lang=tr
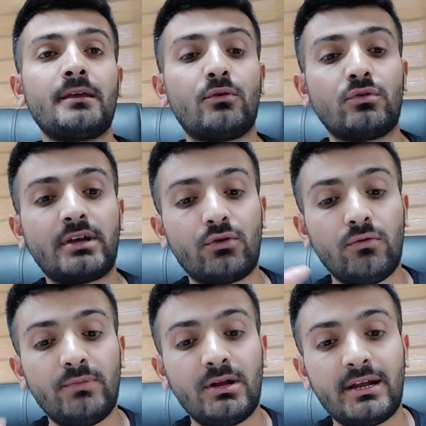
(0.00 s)
Onlar
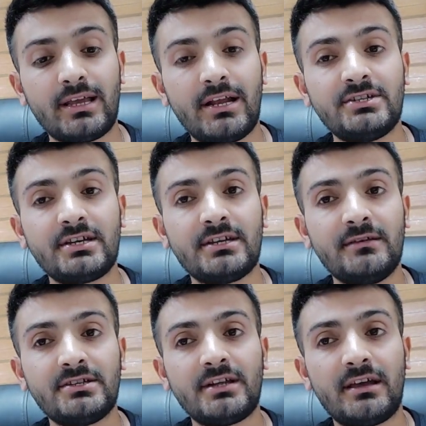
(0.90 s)
ön plana
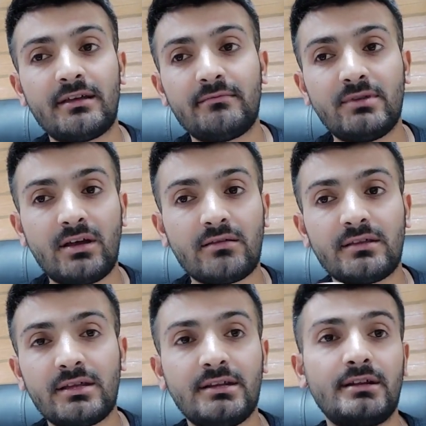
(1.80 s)
gelecektir. İşte biraz
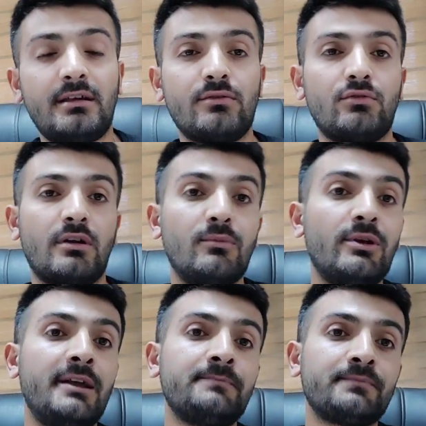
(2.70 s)
gittikten sonra
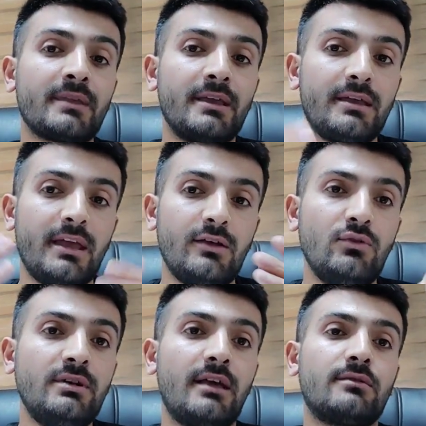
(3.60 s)
böyle
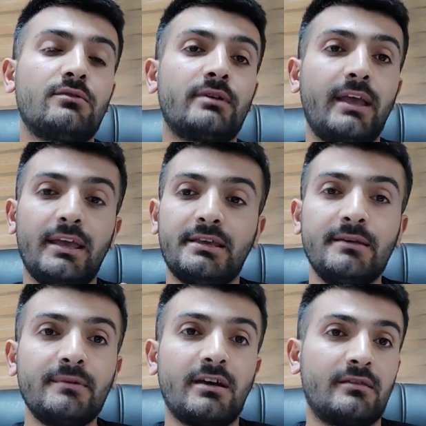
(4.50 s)
Eylül'den sonra
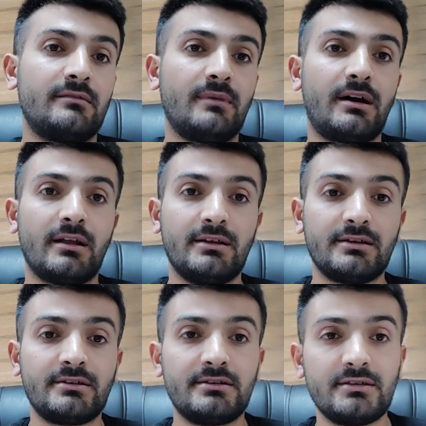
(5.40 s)
Ekim, Kasım,
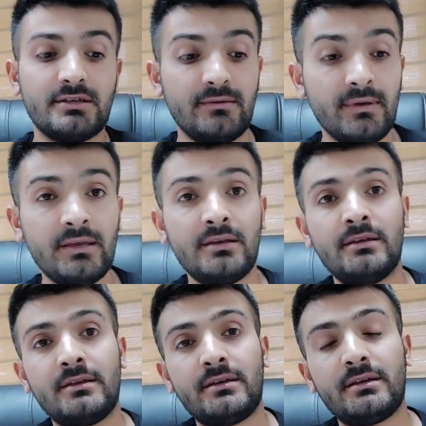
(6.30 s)
Aralık gibi
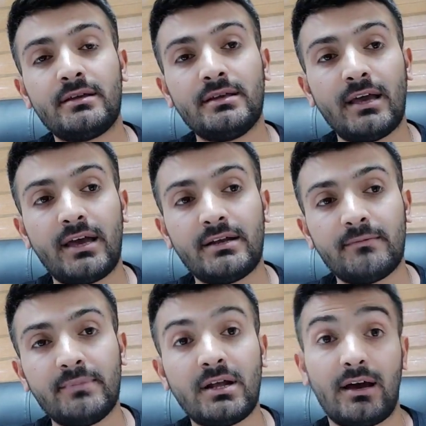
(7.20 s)

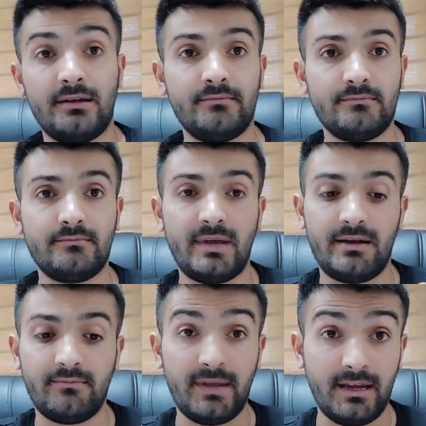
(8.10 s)
yani bir alım
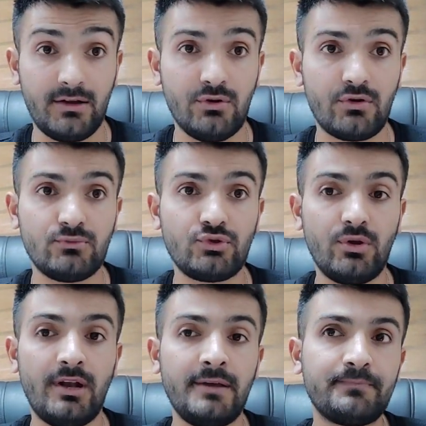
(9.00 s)
ben bekliyorum
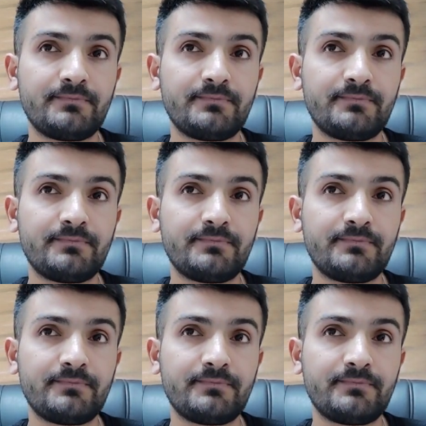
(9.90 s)
şöyle.